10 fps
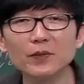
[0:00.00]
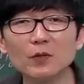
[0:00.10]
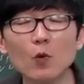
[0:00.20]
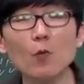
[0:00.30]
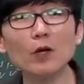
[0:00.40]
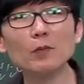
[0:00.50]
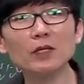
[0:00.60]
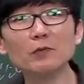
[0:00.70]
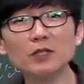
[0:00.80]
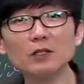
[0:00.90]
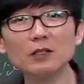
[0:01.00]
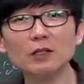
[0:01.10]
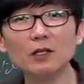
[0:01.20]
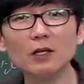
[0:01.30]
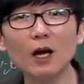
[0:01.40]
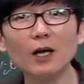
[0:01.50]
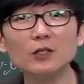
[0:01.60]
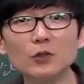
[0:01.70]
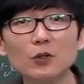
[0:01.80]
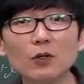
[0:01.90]
그럼 5만 원만 내면 되니?
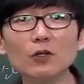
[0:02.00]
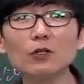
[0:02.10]
아니죠.